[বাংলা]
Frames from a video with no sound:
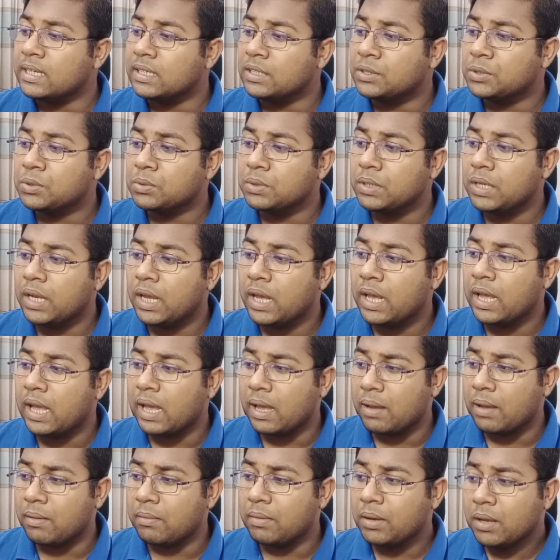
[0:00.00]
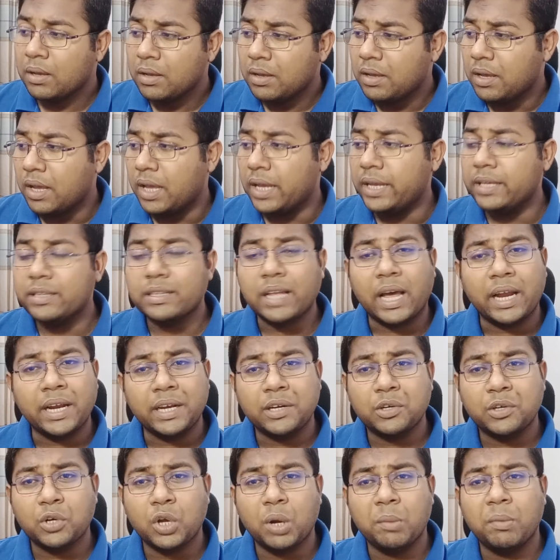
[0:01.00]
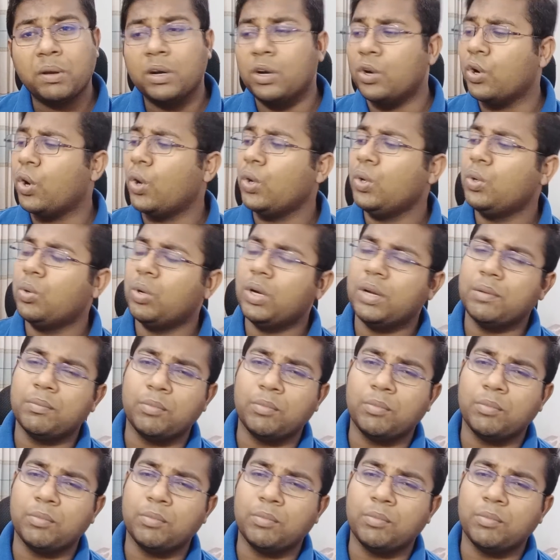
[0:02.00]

ইস্যু নিয়ে এই তারেক রহমান লন্ডনে